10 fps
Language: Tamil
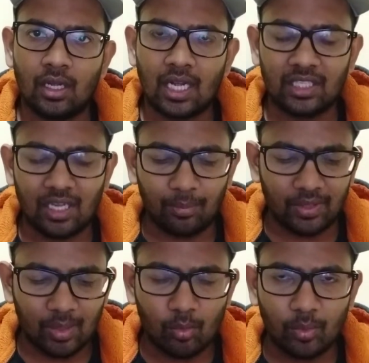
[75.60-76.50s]
கதை
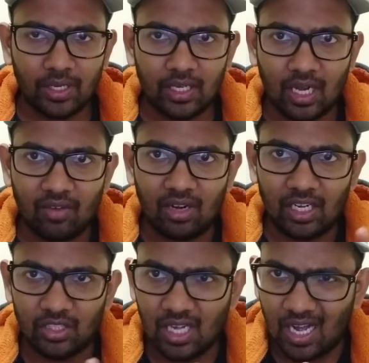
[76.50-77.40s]
அப்படியே மும்பைக்கே டிராவல்
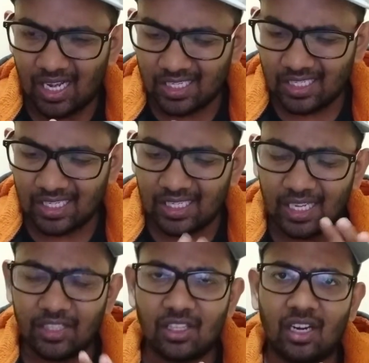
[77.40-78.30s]
ஆகுது அங்கே
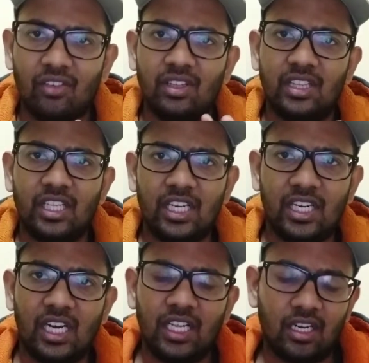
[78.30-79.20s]
நயன்தாராவை
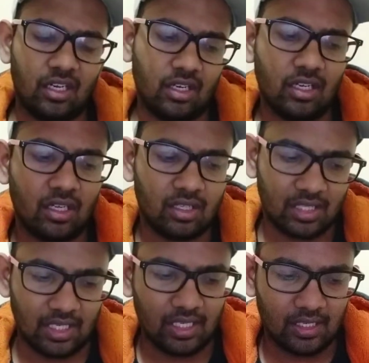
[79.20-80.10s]
தேடி அலைகிறாரு
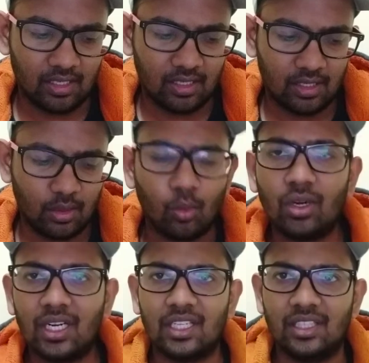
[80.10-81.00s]
தலை
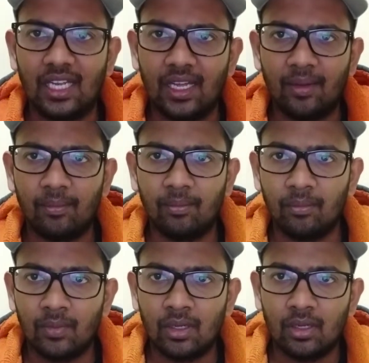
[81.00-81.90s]
ஒரு கட்டத்தில்
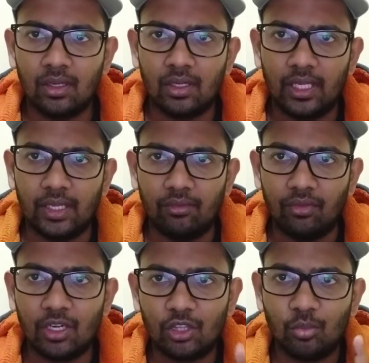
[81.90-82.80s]

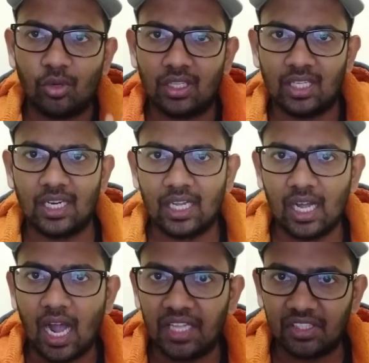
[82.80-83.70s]
வெறுத்து போன தலை
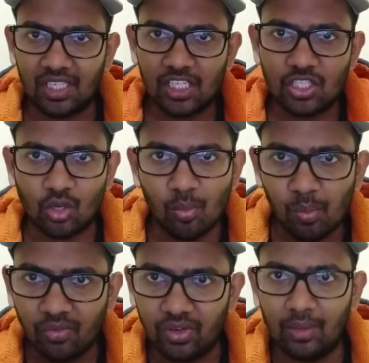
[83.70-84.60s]
அதை நினைச்சு
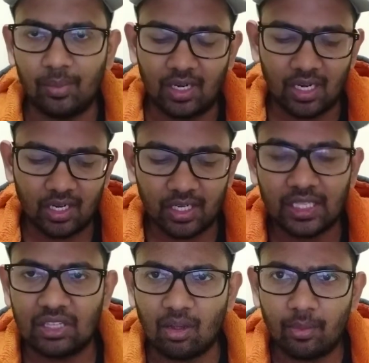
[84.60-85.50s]
ரொம்ப ஃபீல் பண்றாரு
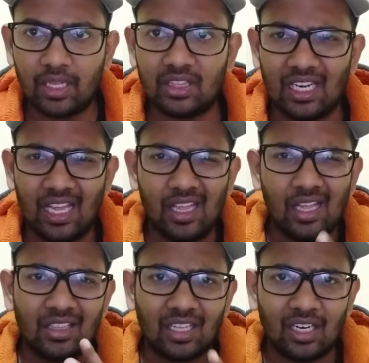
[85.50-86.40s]
இந்த சமயத்துல
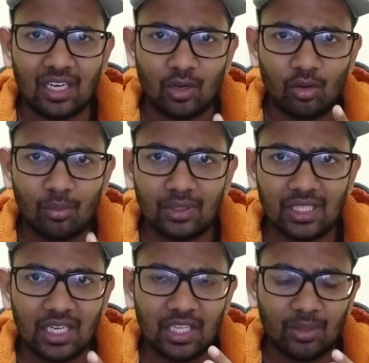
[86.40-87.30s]
தலை
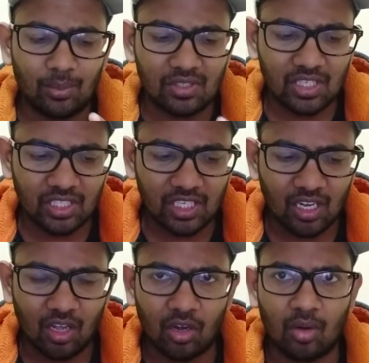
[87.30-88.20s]
குடும்பத்துல நடந்த பிரச்சனைக்கு
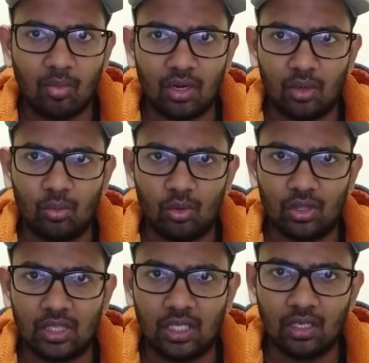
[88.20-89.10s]
காரணமான
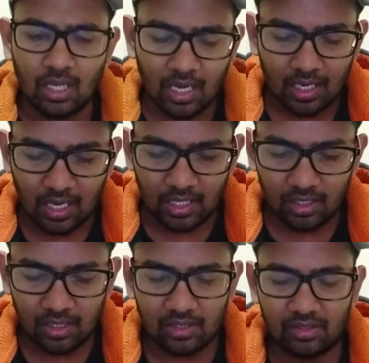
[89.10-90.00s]
ஒருத்தன்
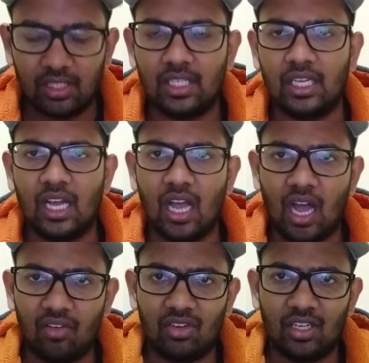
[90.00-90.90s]
கண்ணுல சிக்க
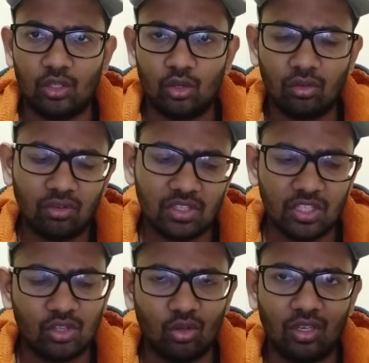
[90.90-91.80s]
அவனை
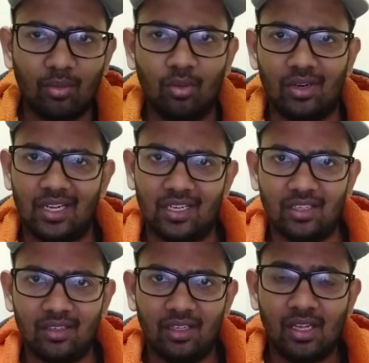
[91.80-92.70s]
துவைச்சு தொங்க
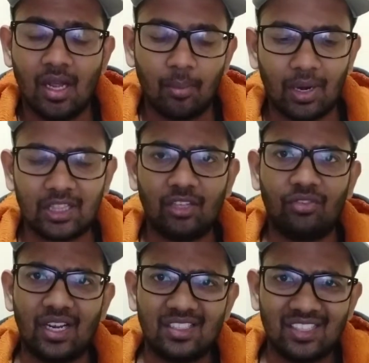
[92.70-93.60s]
போடுறாரு படத்துல
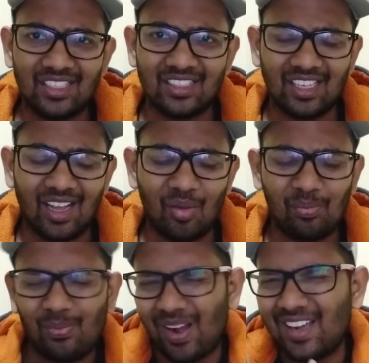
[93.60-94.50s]
ஃபைட் சீன்ஸ் எல்லாம்
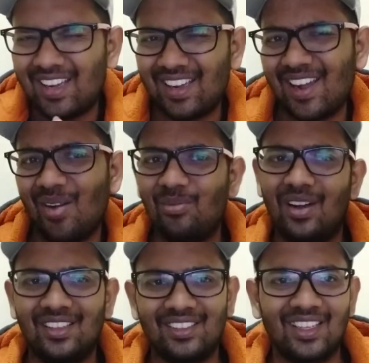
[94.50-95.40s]
பக்க பக்கா
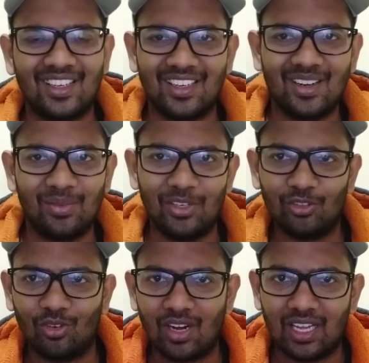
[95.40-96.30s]
மாசா இருக்குது
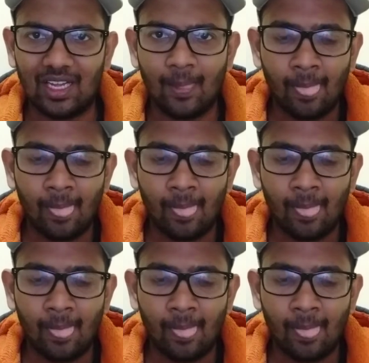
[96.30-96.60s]
அப்படின்னு சொல்கிறாங்க